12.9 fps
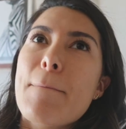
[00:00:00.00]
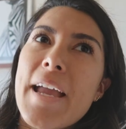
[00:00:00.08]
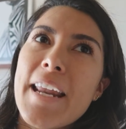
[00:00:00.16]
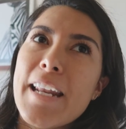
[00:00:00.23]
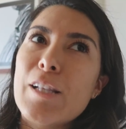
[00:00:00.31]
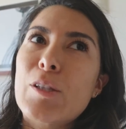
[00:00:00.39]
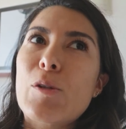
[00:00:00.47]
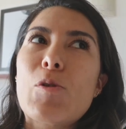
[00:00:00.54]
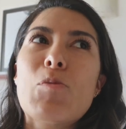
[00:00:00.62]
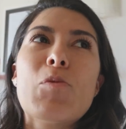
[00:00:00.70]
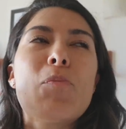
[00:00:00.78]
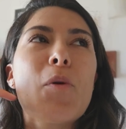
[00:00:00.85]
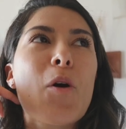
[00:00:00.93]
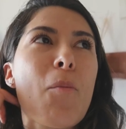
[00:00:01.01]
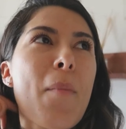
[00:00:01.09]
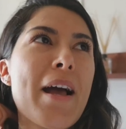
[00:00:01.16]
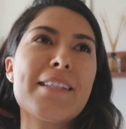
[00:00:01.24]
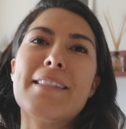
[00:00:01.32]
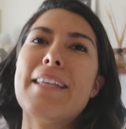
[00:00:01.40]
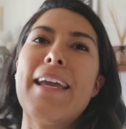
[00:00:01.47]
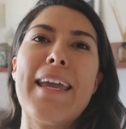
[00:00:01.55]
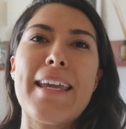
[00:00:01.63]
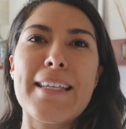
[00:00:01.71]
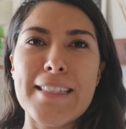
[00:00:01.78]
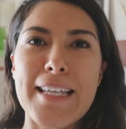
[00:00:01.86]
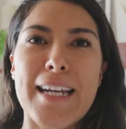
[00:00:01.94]
ver el Tulum un poco más de
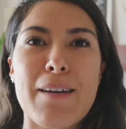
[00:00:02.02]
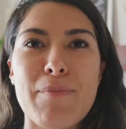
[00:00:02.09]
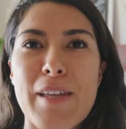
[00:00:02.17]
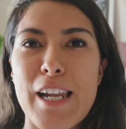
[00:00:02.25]
Instagram,